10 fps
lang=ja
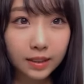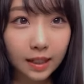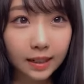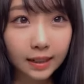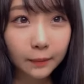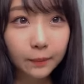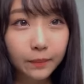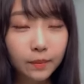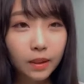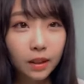ぜひ
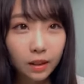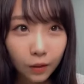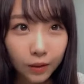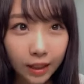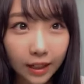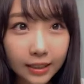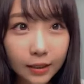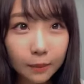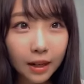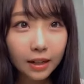お願いし